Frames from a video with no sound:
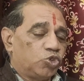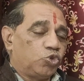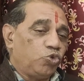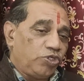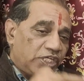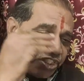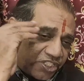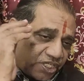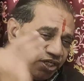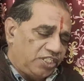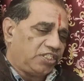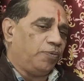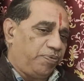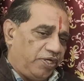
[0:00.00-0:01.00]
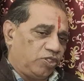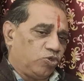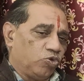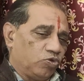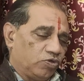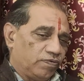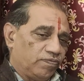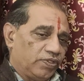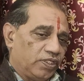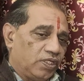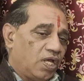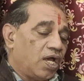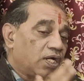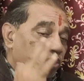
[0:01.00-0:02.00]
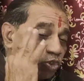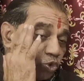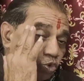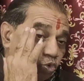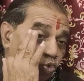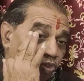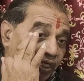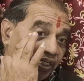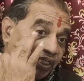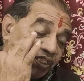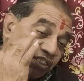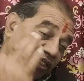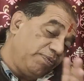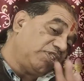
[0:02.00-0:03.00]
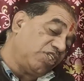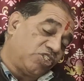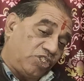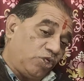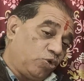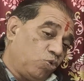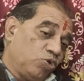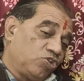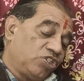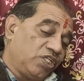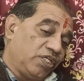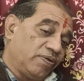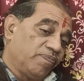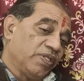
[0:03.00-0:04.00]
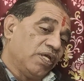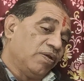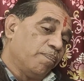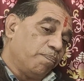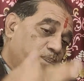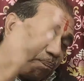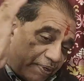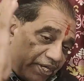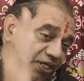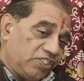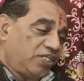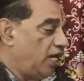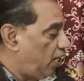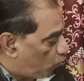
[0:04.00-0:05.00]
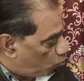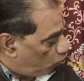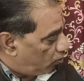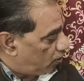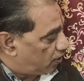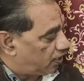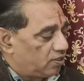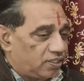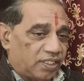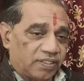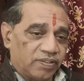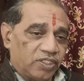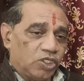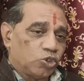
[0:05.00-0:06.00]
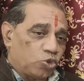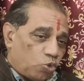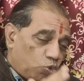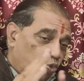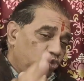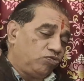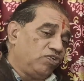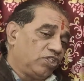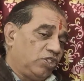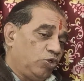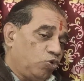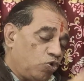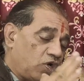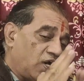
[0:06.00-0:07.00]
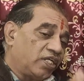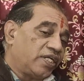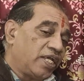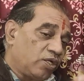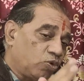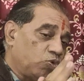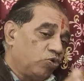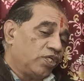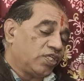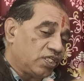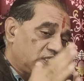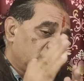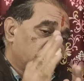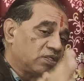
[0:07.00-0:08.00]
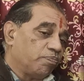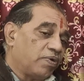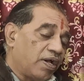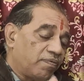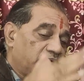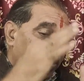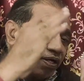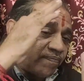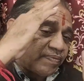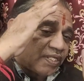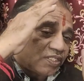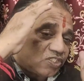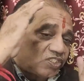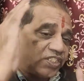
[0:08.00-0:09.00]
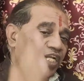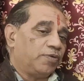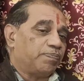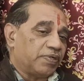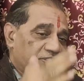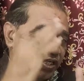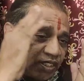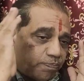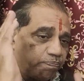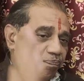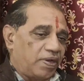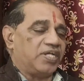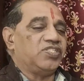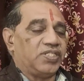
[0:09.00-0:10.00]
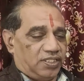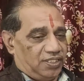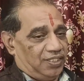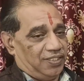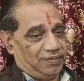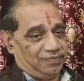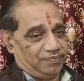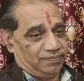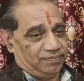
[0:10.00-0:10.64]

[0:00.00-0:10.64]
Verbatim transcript: सूर्य शनि से पीड़ित हो अगर सूर्य किसी भी दृष्टिकोण से पीड़ित है कुंडली के अंदर तो उस व्यक्ति को अटैक होने की संभावना सेंट परसेंट पाई जाती है